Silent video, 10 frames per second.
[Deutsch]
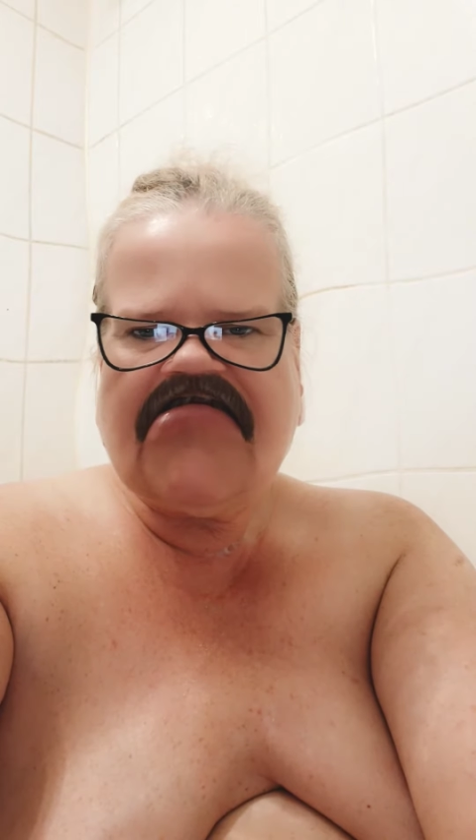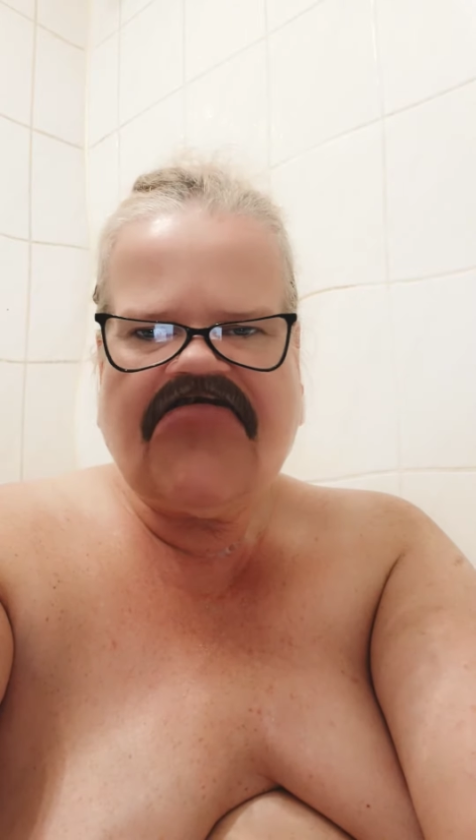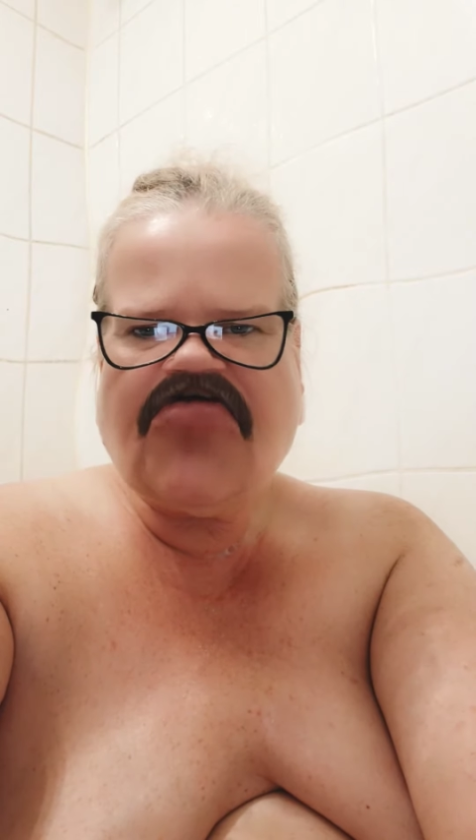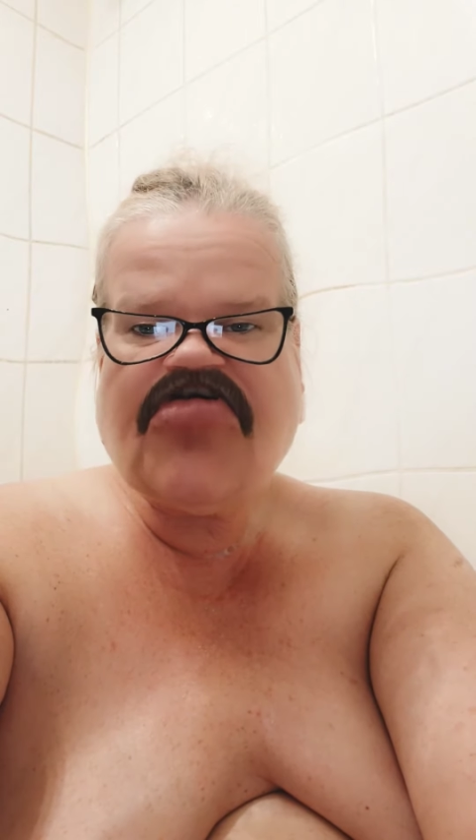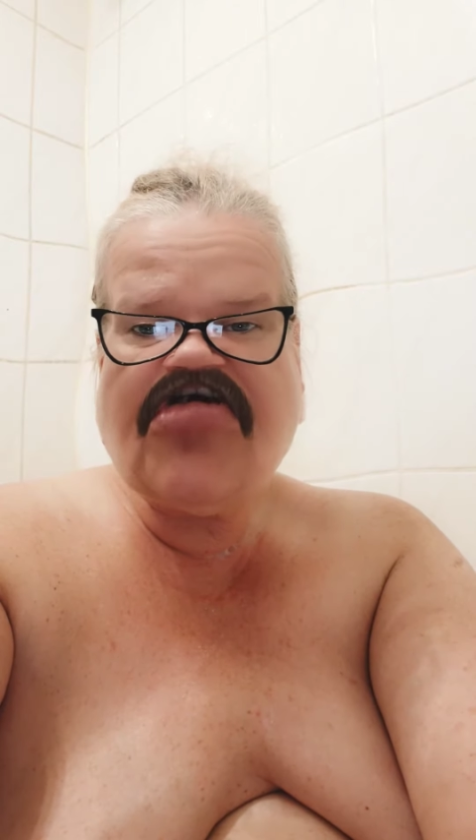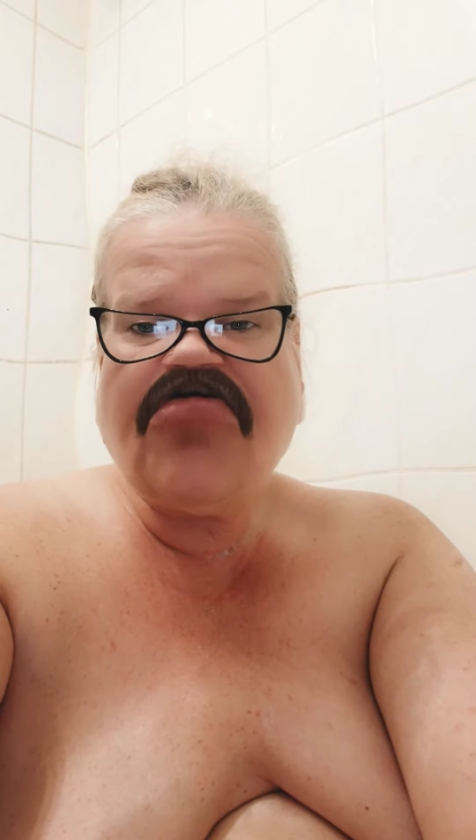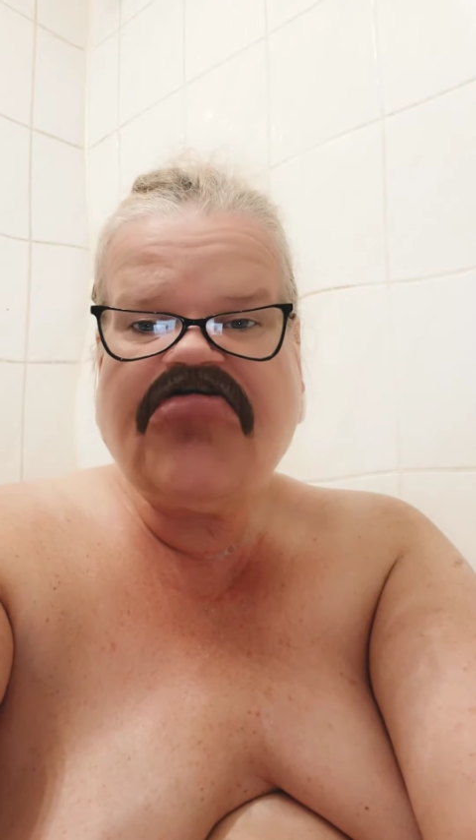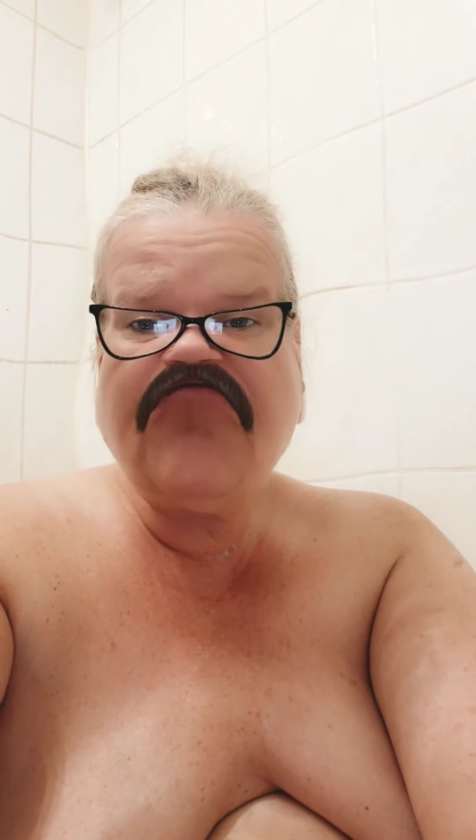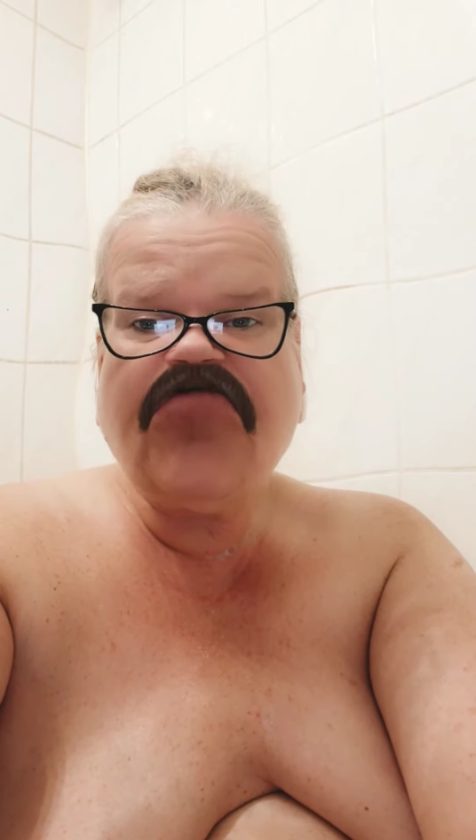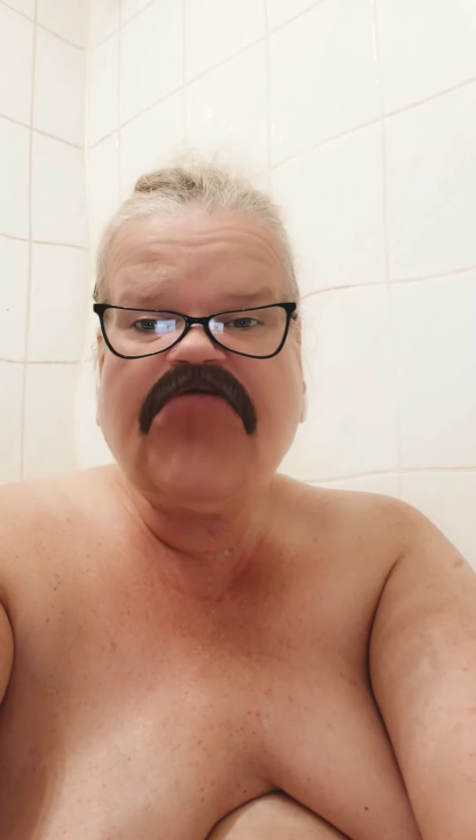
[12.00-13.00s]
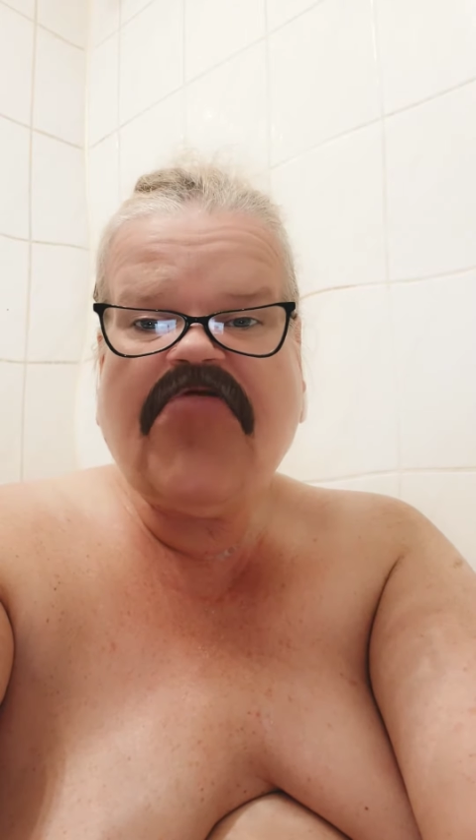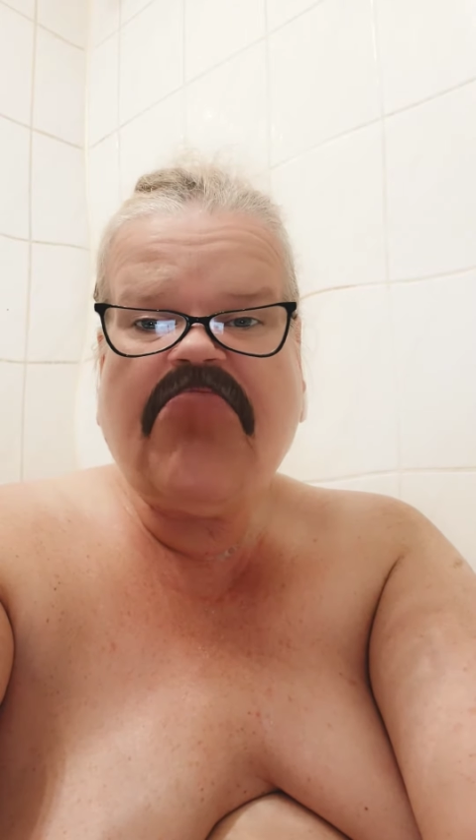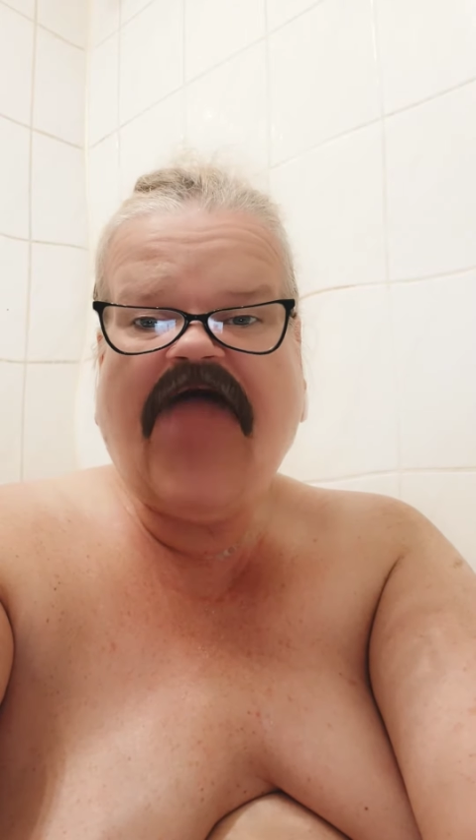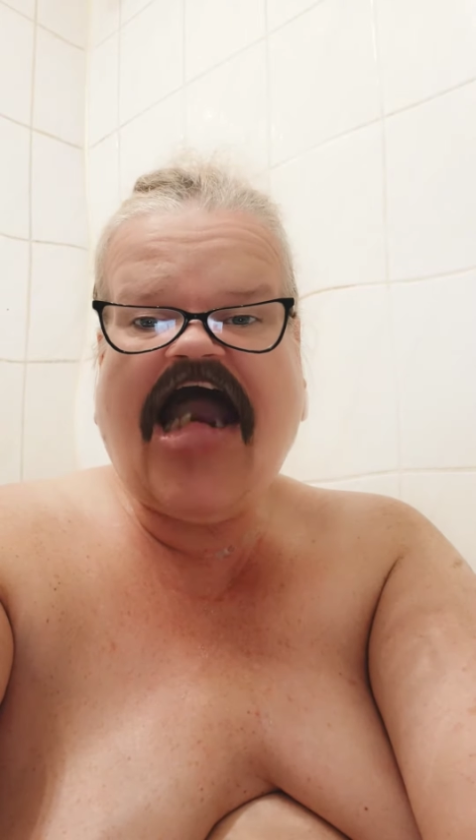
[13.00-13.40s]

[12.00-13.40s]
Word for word: Solche Leute würde ich mit dem